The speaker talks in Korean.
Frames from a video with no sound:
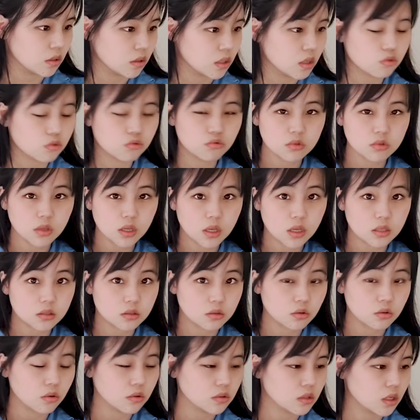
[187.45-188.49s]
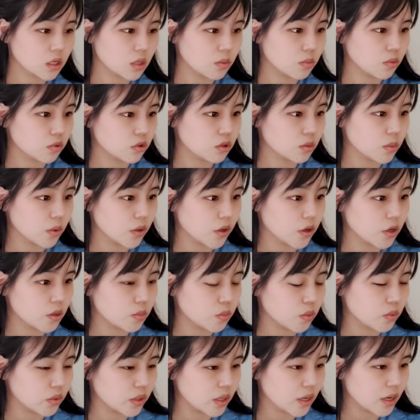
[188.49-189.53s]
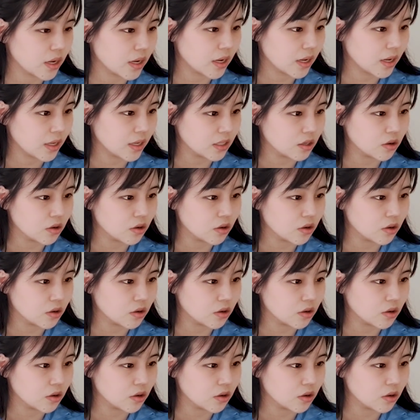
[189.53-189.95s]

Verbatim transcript: 이게 국내 증권사 리포트 몇 개를 보니까